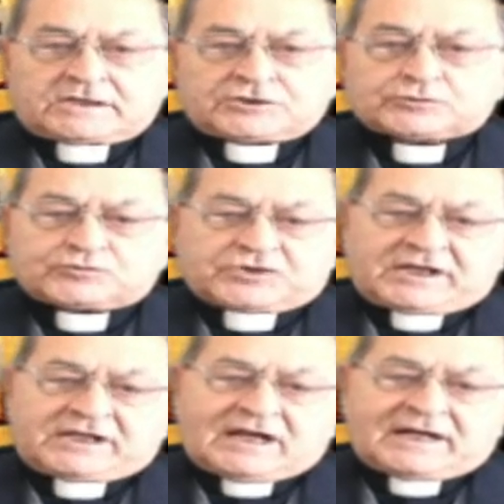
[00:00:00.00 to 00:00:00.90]

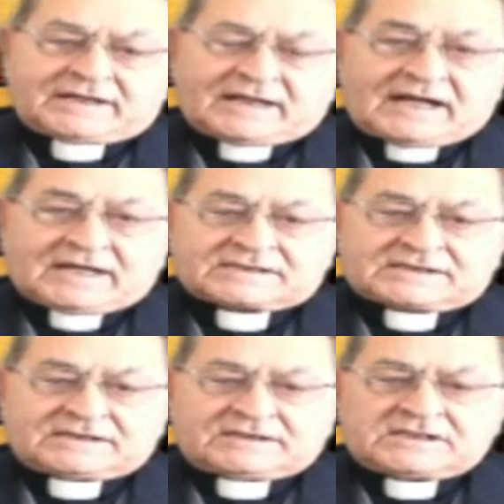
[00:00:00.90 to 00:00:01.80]
Suggerì ai
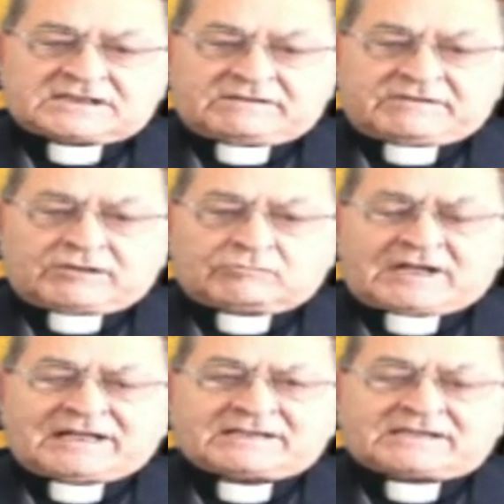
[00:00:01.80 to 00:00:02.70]
ragazzi di scrivere
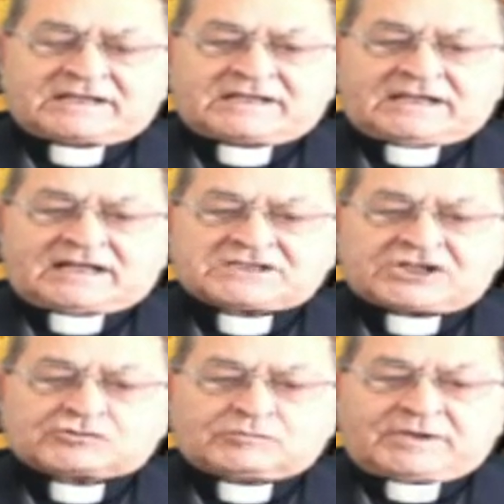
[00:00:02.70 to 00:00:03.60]
una letterina a
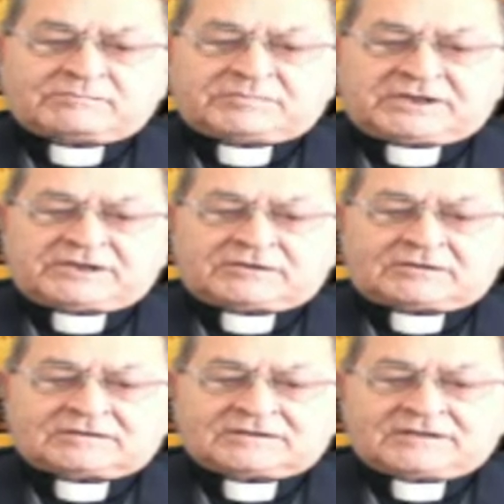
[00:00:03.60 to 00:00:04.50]
Gesù
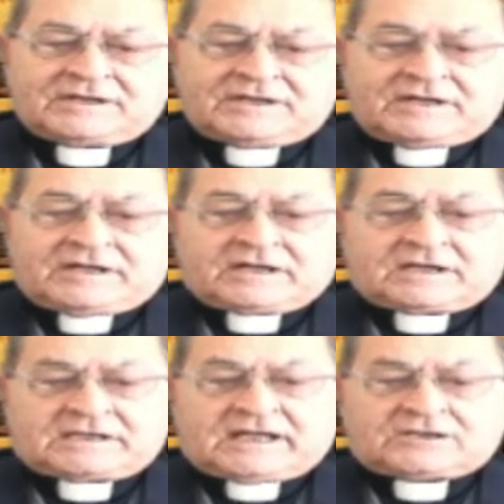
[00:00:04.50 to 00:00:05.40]
bambino,
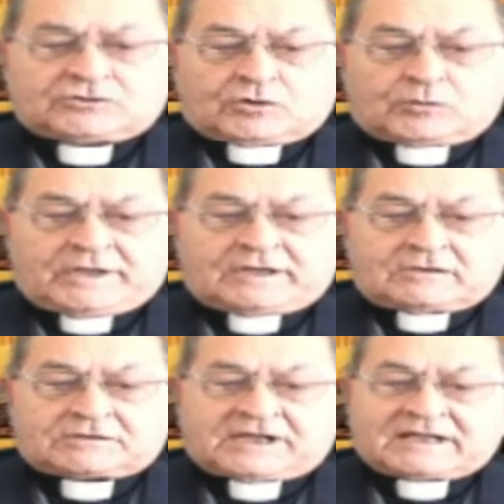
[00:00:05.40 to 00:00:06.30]
chiedendo
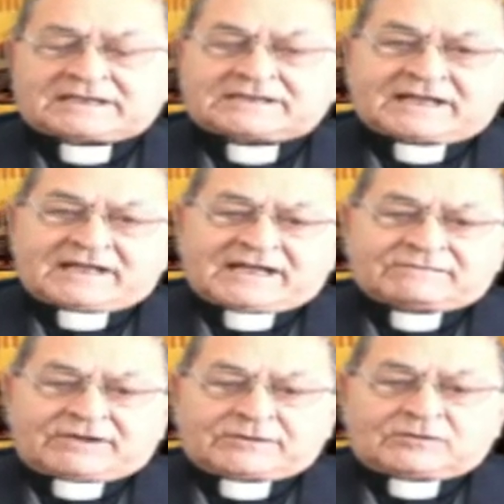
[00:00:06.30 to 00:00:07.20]
quello che
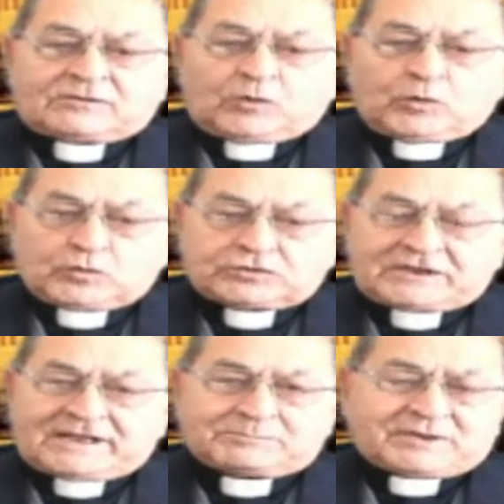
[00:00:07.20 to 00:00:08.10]
ritenevano
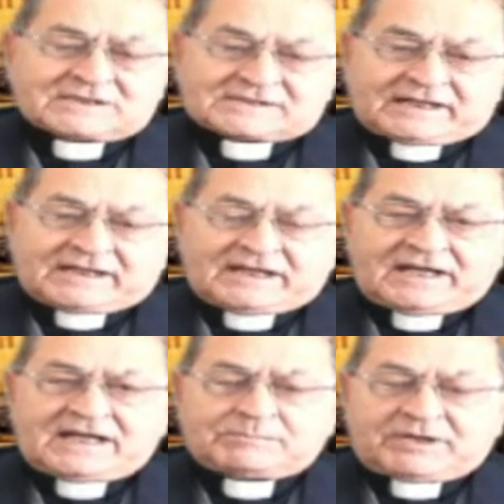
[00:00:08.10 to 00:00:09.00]
utile per sé
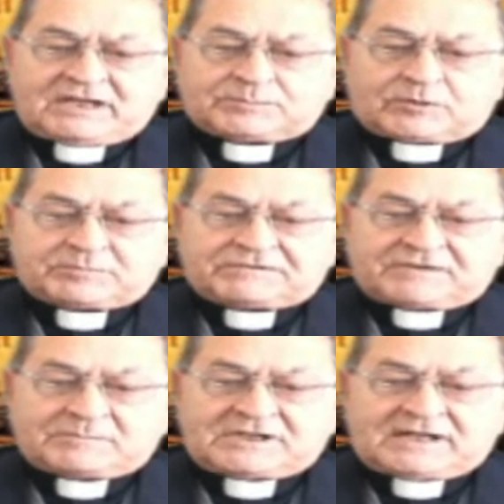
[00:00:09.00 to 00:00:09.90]
e per i propri
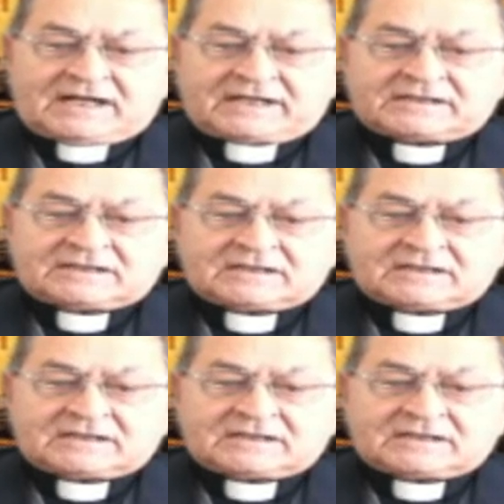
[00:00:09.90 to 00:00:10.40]
familiari.